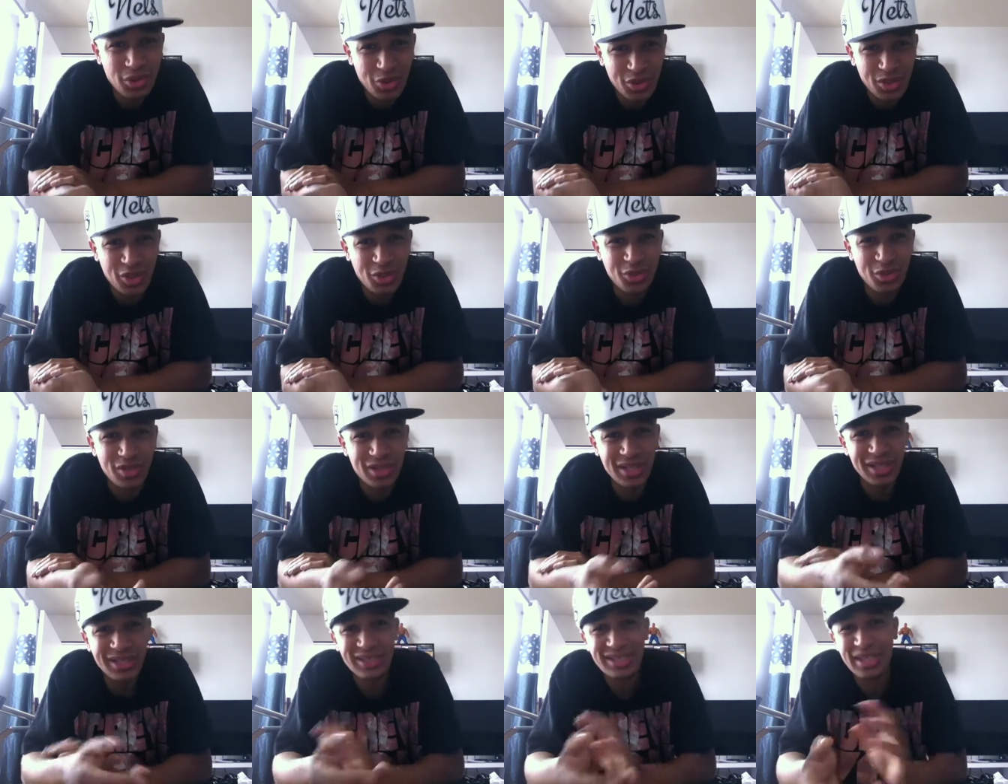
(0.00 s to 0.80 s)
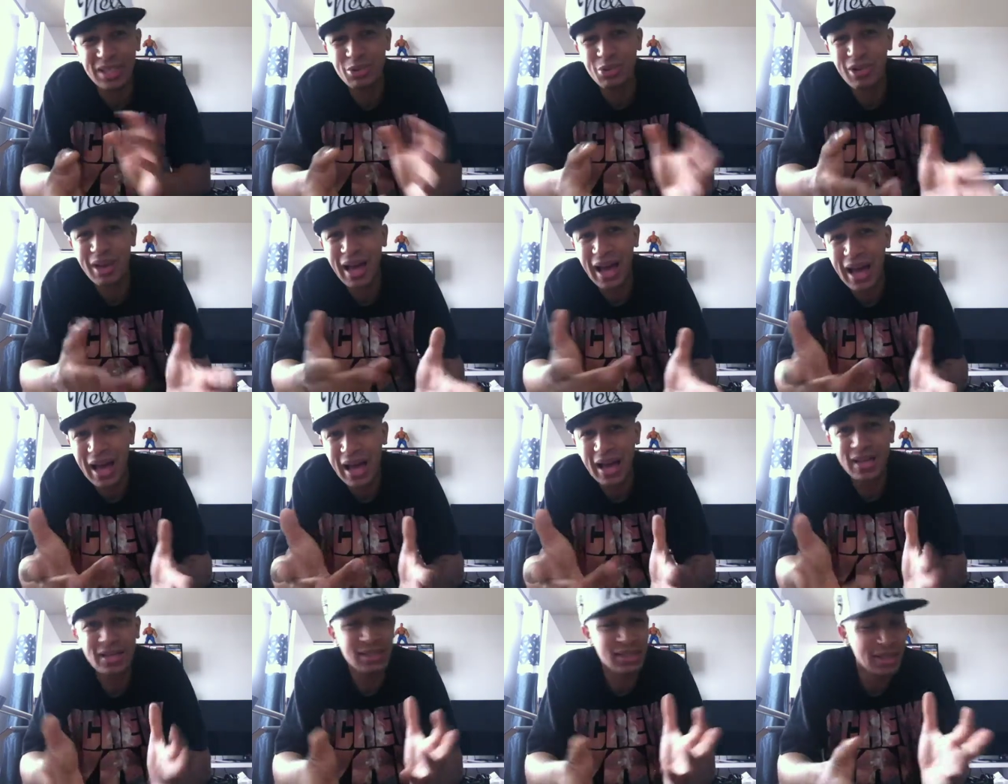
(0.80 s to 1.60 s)
Tu vois ce que je veux dire C'est de
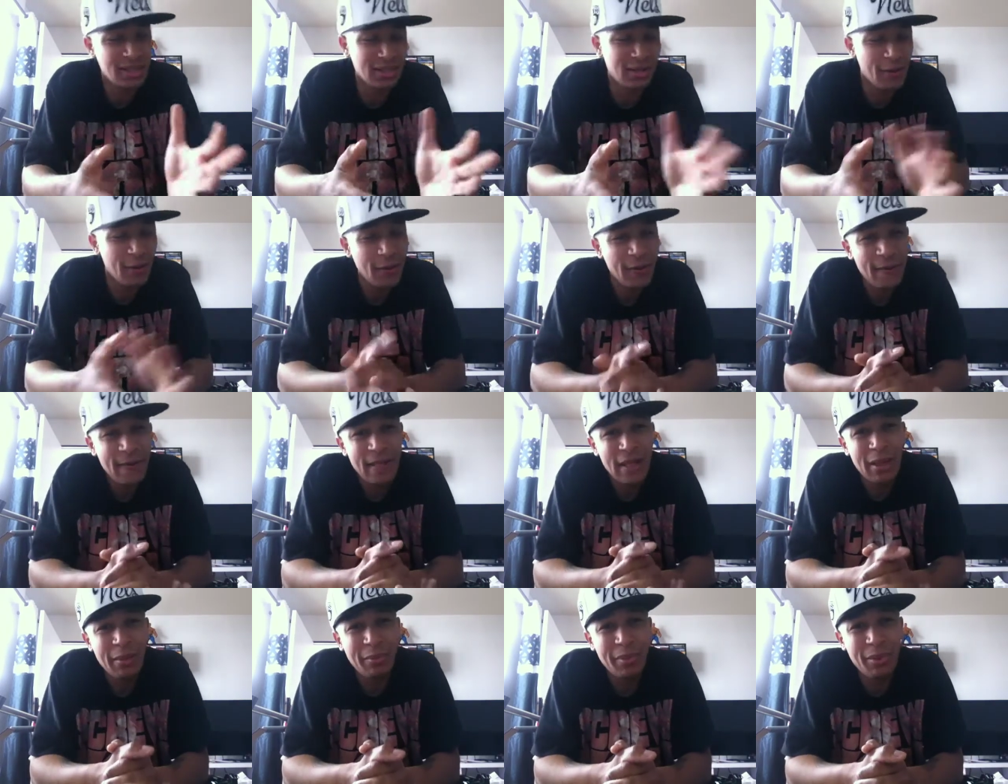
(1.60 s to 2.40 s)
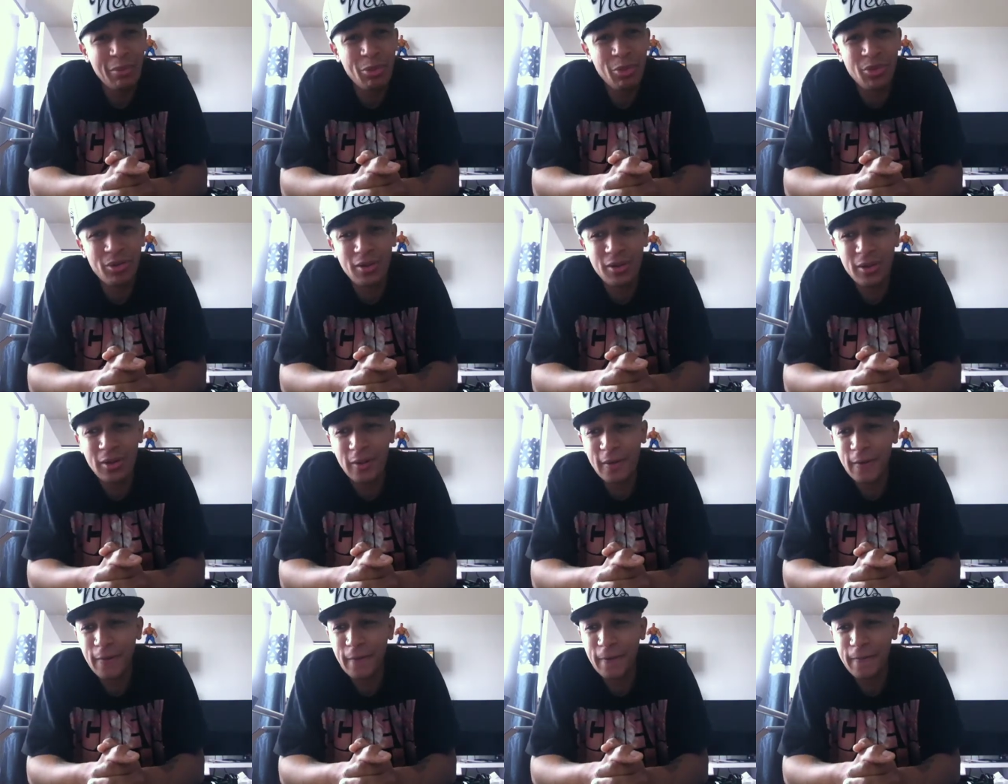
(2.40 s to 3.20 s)
l'art, c'est de... Mais bon,
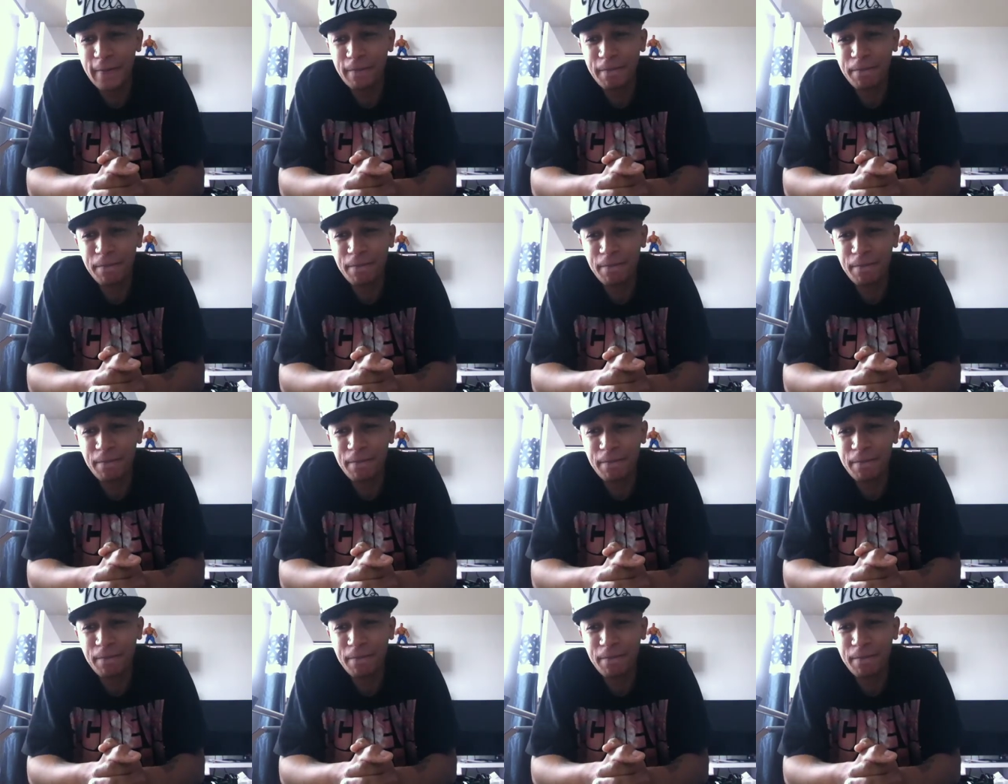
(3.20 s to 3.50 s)
euh,